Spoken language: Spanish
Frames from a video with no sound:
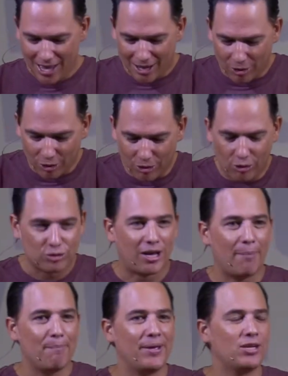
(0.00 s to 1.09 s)
los
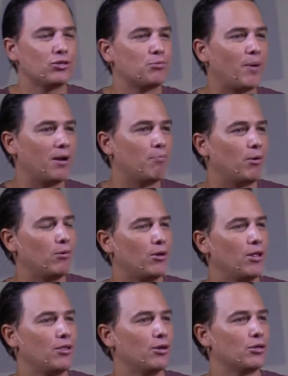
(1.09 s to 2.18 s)
camellos para el pueblo
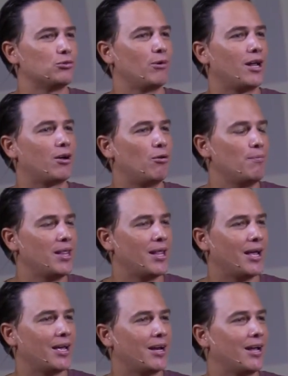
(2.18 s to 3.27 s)
de Dios no era
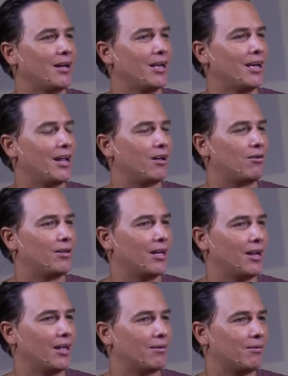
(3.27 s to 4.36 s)
comida, era, era,
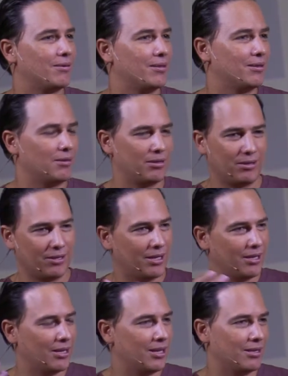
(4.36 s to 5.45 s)
era
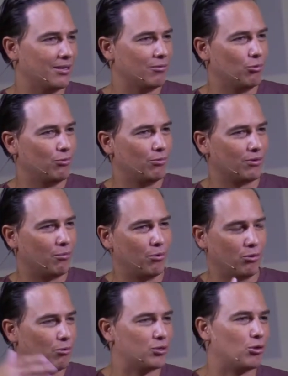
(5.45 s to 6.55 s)
eh,
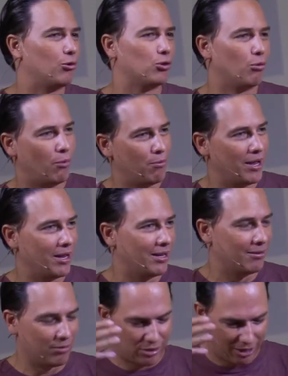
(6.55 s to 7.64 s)
como nuestro
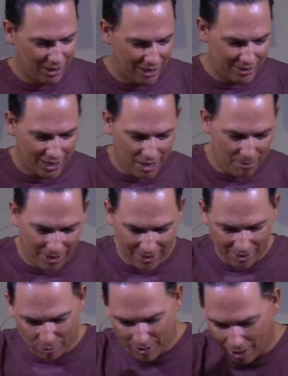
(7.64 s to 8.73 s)
automóvil, o sea, en ese iban
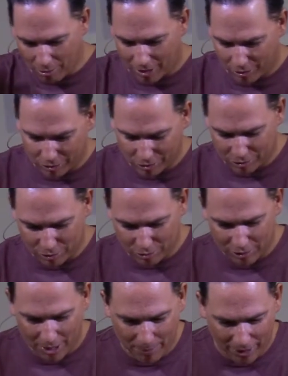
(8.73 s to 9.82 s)
de un lado al otro, entonces
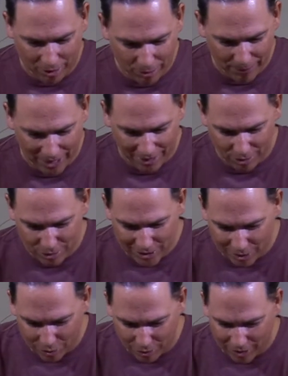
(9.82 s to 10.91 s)
no era para comer, no se
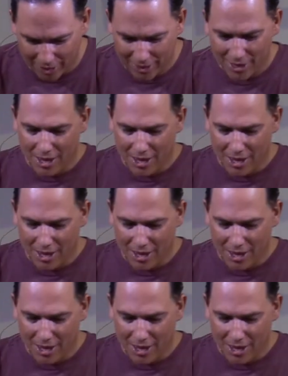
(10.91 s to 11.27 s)
antoja.